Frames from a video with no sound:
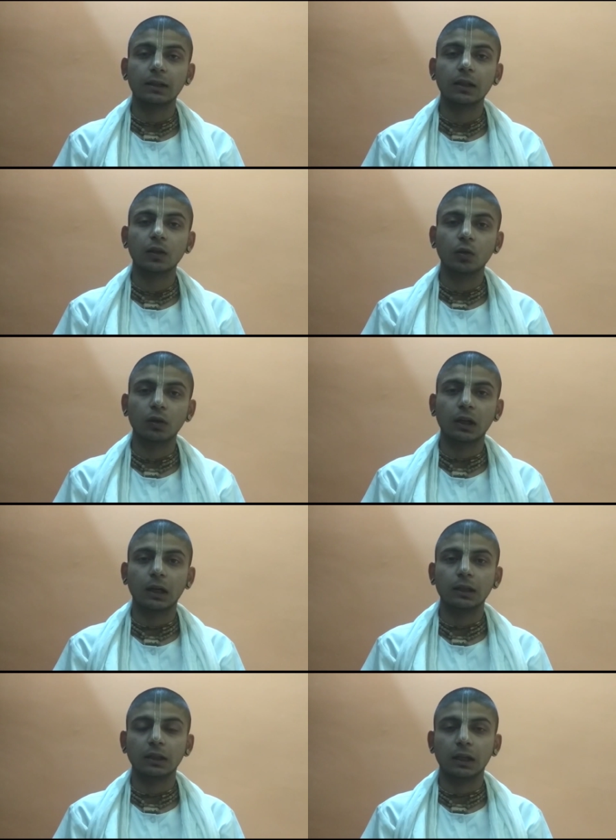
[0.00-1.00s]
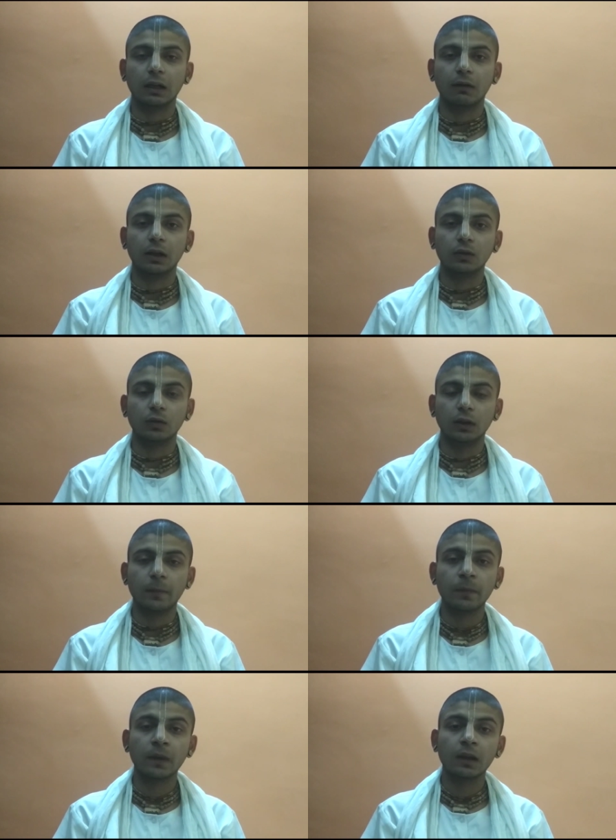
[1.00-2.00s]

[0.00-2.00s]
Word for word: ऐसा क्यों कहा आचार्य वाणियों ने